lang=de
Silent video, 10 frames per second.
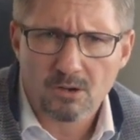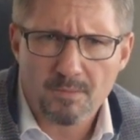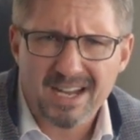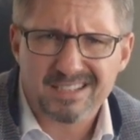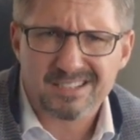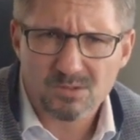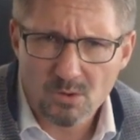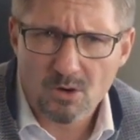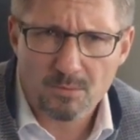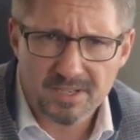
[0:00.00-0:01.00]
und machen das
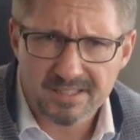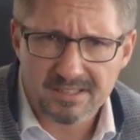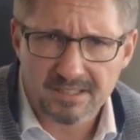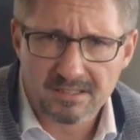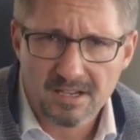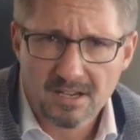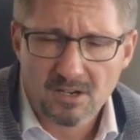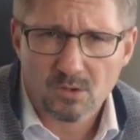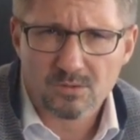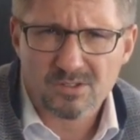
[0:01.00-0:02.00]
so kompliziert
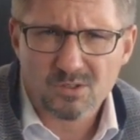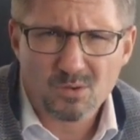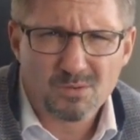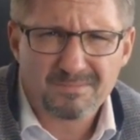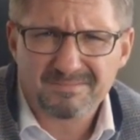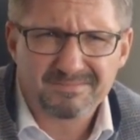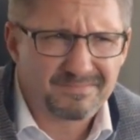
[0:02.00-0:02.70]
und so